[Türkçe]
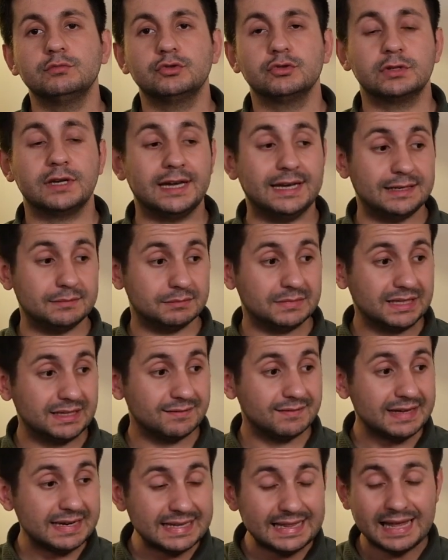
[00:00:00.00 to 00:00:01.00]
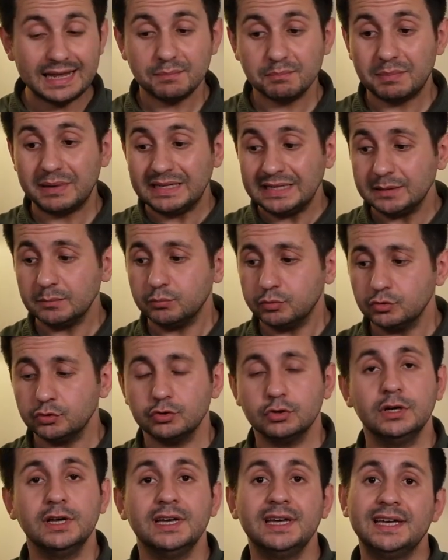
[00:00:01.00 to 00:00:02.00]
Çünkü elimdeki veriler bana
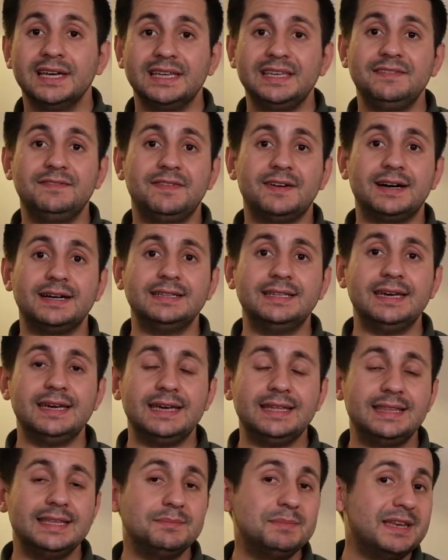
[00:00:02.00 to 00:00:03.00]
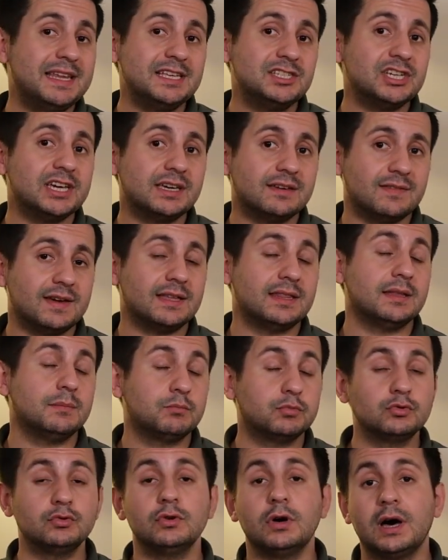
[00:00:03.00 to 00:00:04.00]
bunu ifade edebilecek veya da
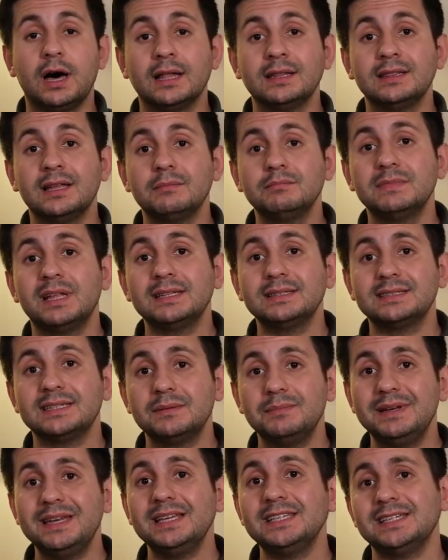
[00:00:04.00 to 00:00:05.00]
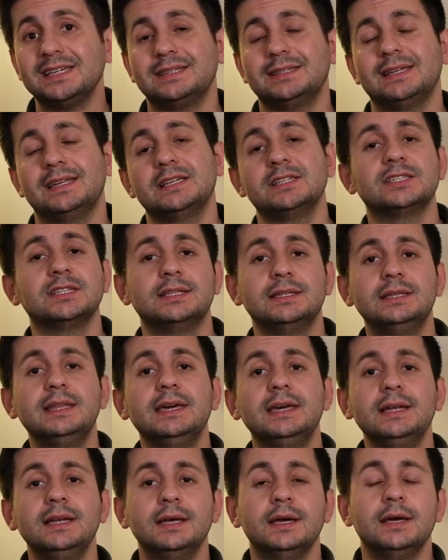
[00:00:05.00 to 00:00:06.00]
bunu anlamlandırabilecek derecede
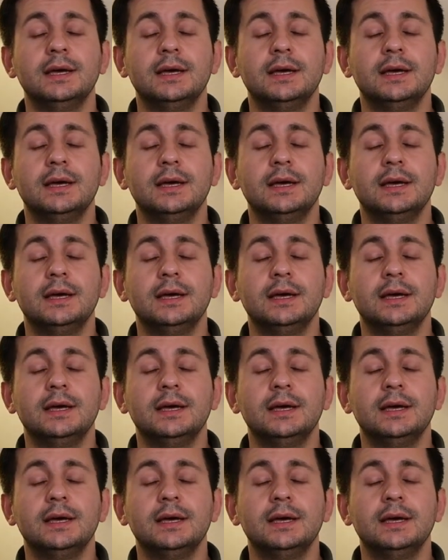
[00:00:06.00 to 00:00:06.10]
değil.